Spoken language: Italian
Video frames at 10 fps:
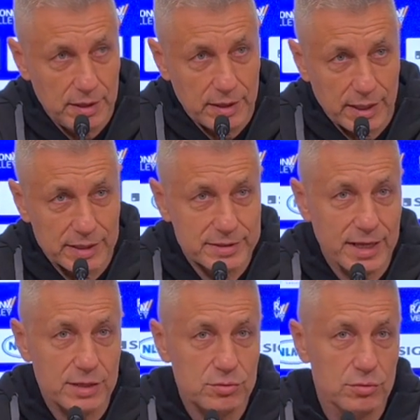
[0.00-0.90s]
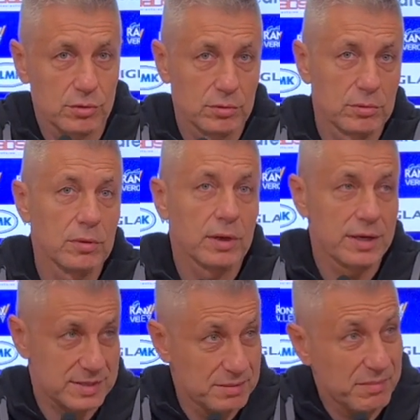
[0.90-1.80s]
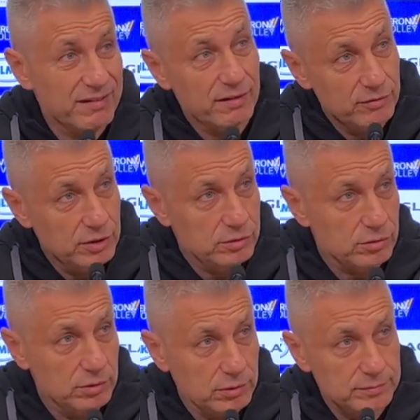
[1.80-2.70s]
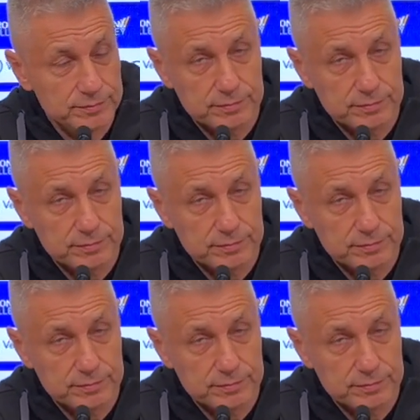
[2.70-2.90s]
Il terzo che sembrava vinto